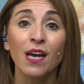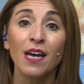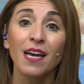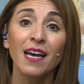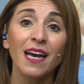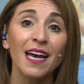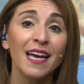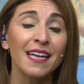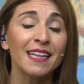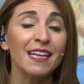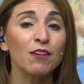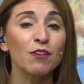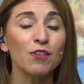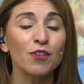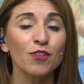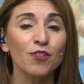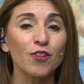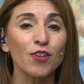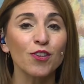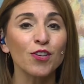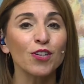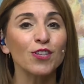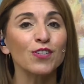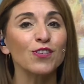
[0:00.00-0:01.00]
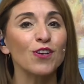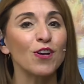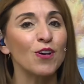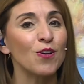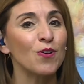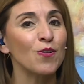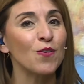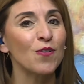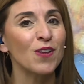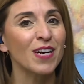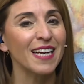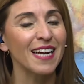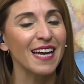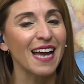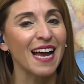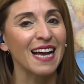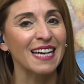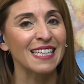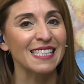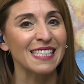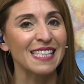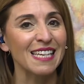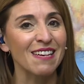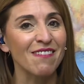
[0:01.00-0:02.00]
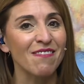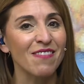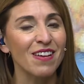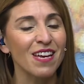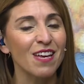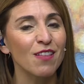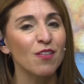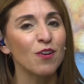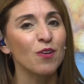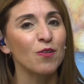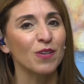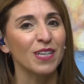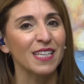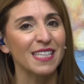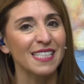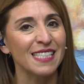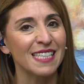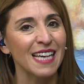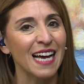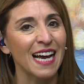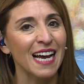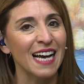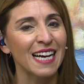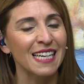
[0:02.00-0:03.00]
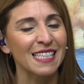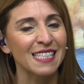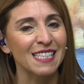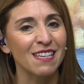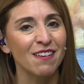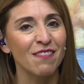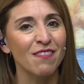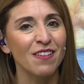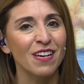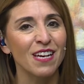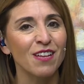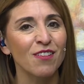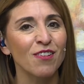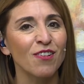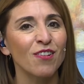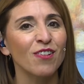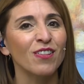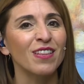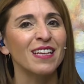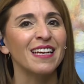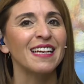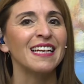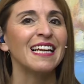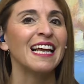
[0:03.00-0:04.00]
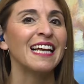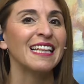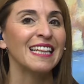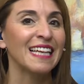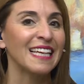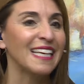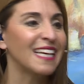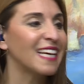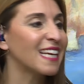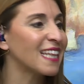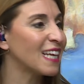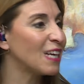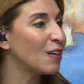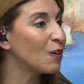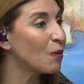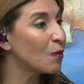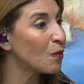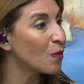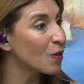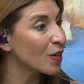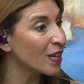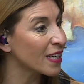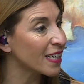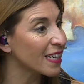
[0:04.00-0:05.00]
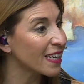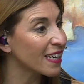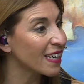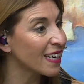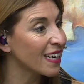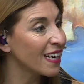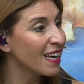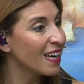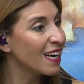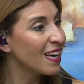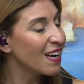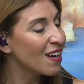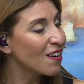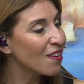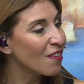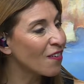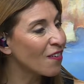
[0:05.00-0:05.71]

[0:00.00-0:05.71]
Está con nosotros Lucre Acevedo, Lucrecia Acevedo del Atelier de Lucre. Hola Gaby.